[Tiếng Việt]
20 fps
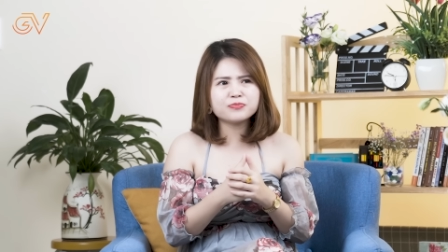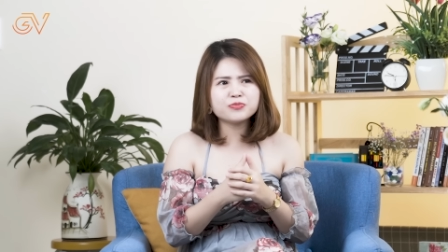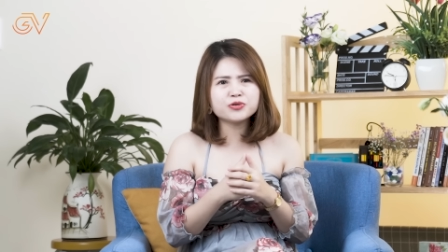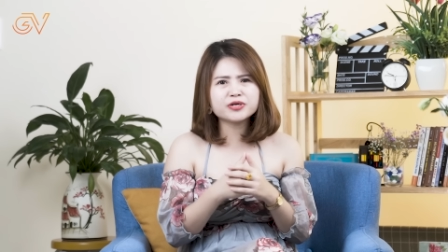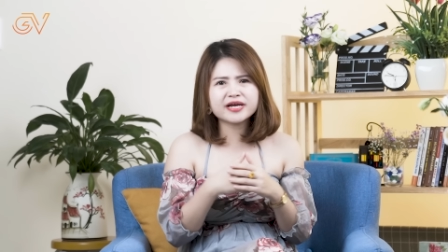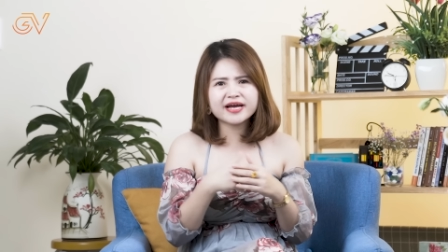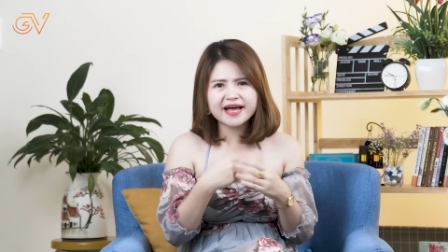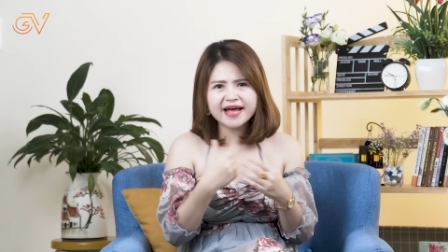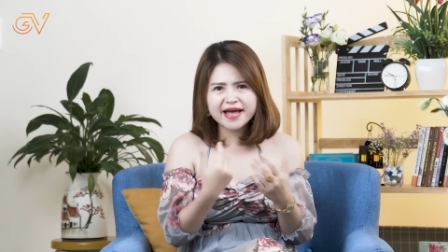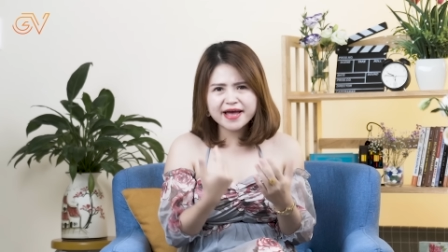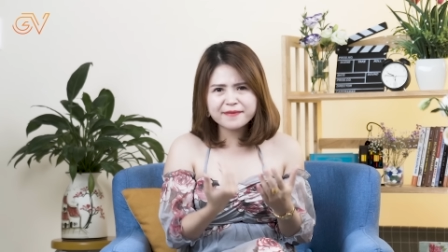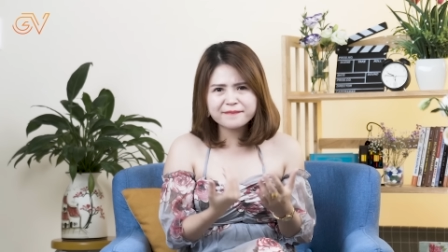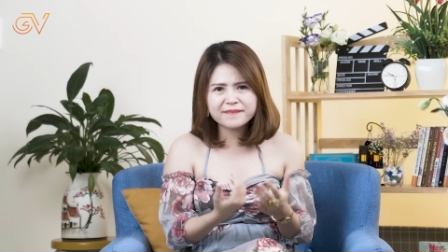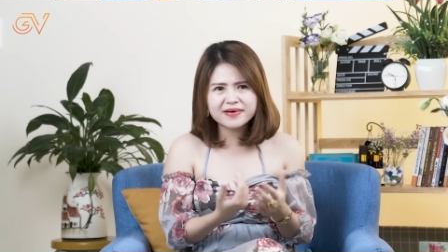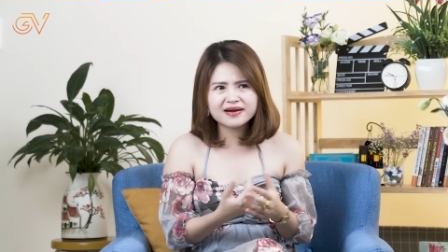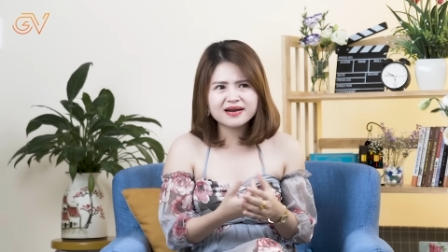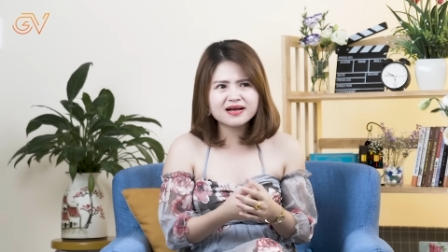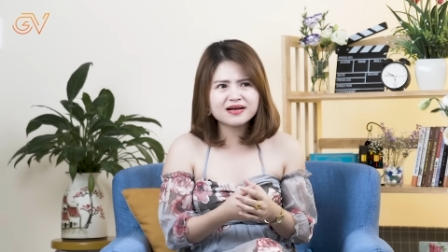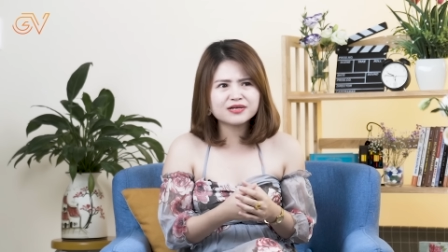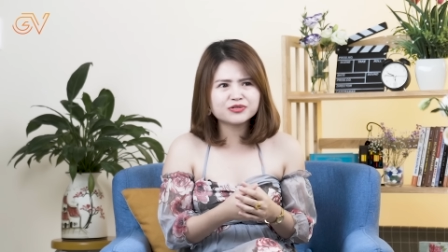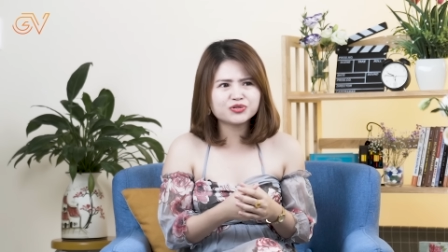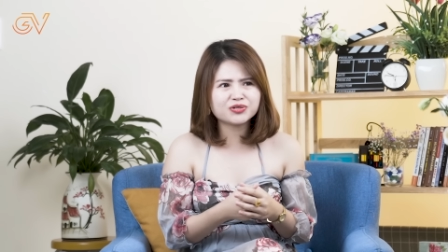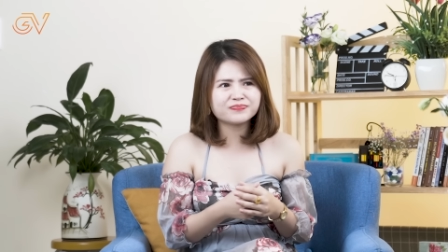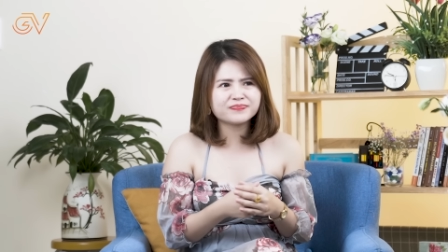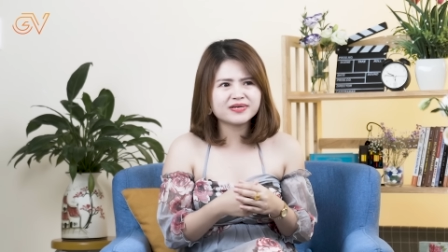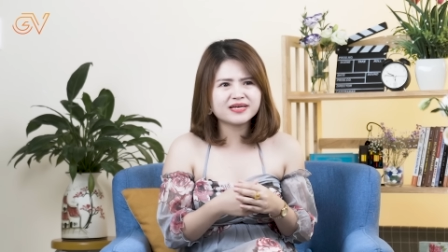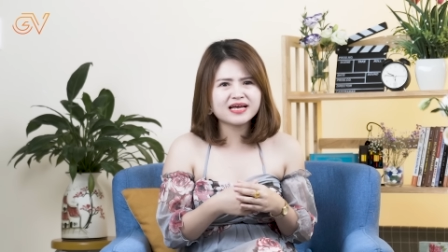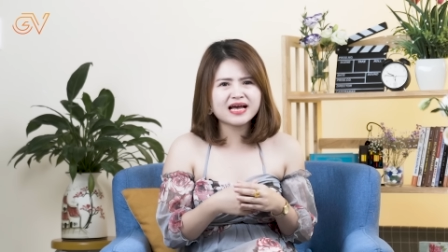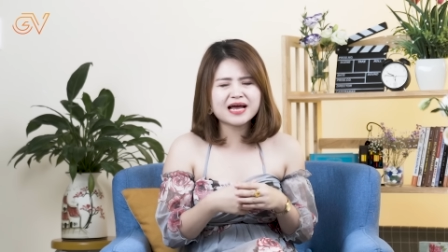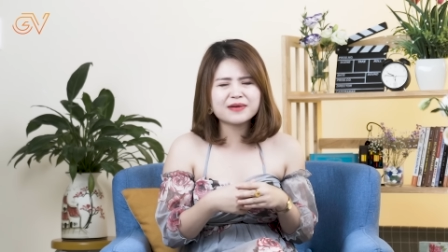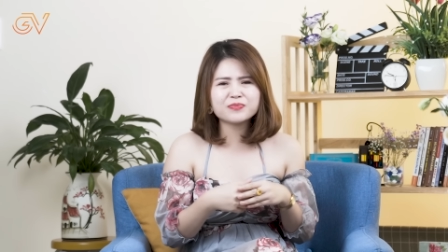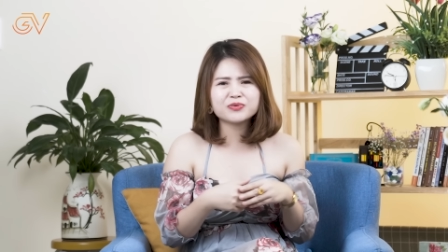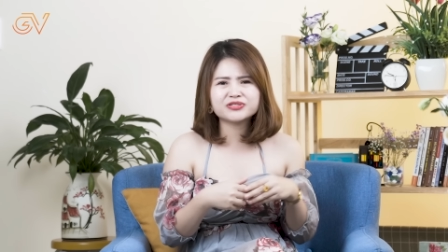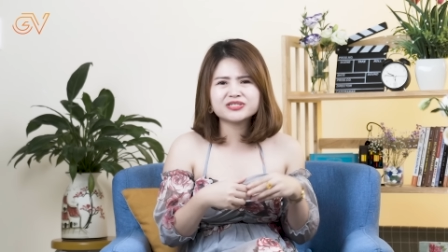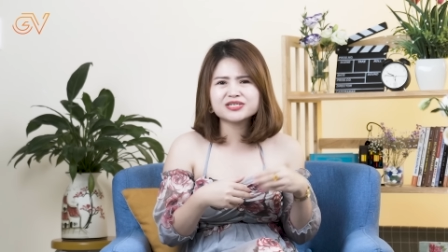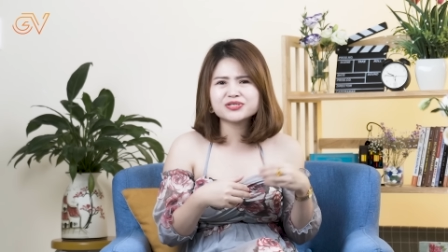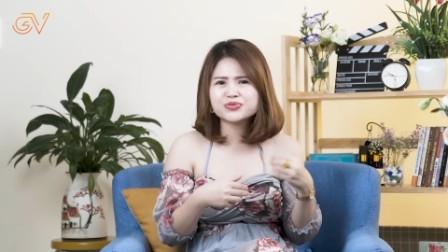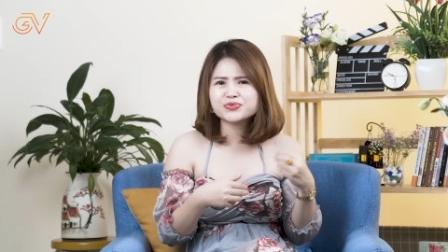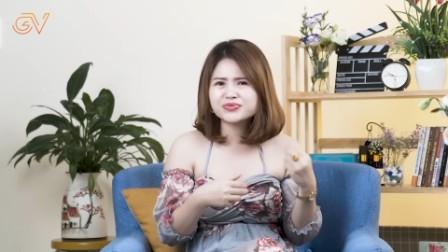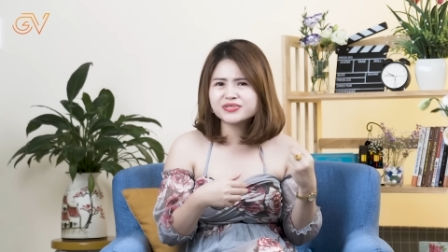mút kem bạn đang chuẩn bị ăn một
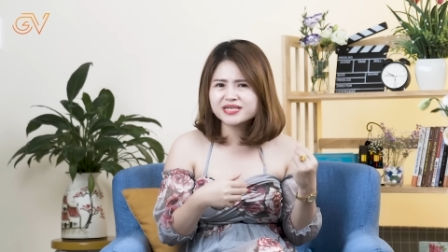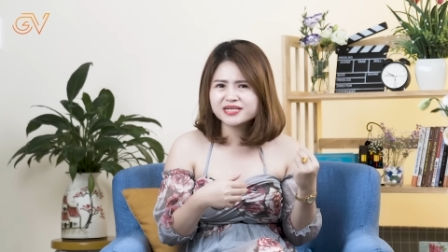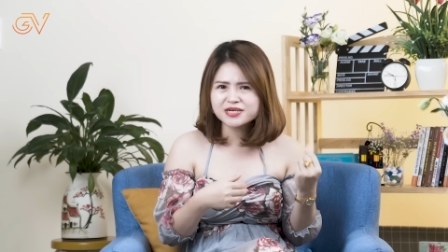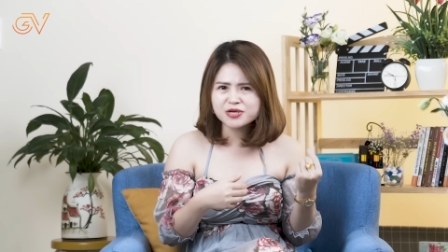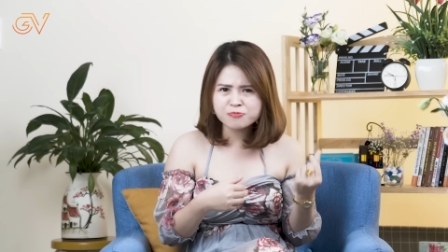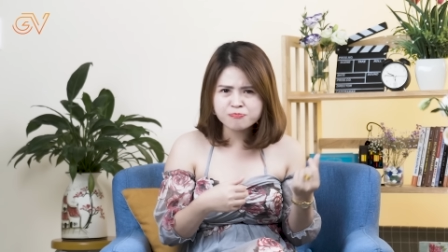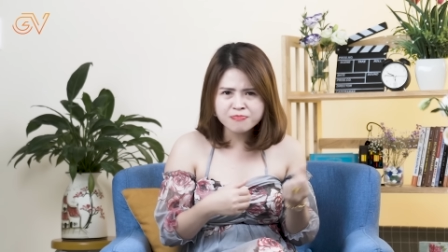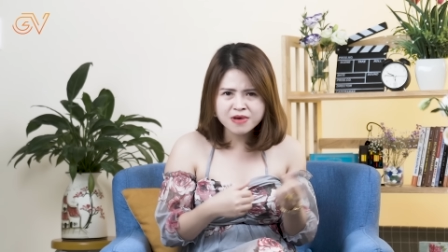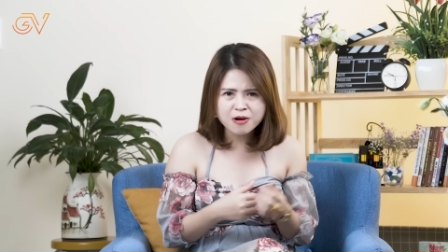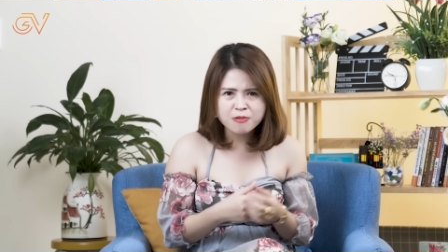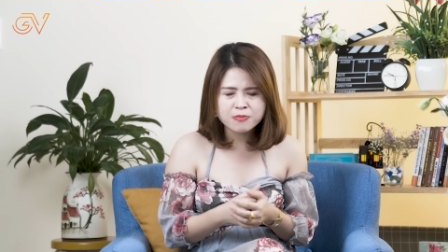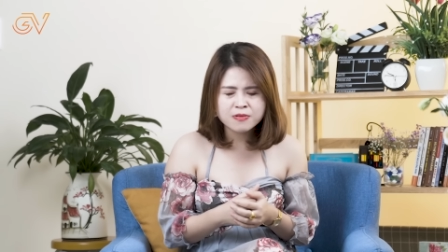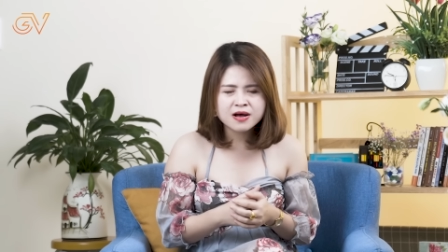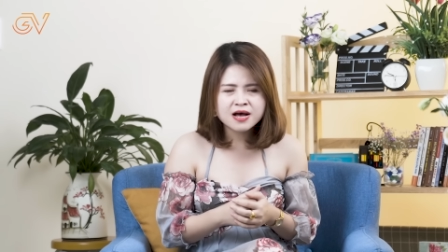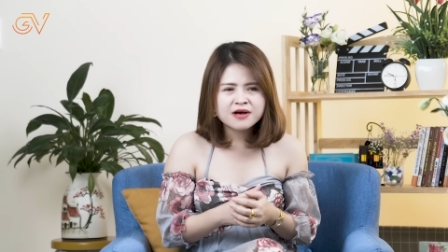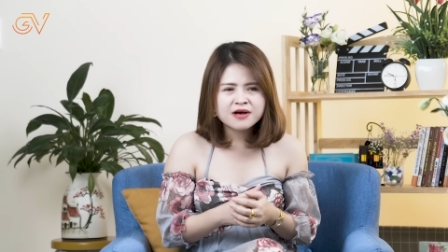chiếc xúc xích nóng bỏng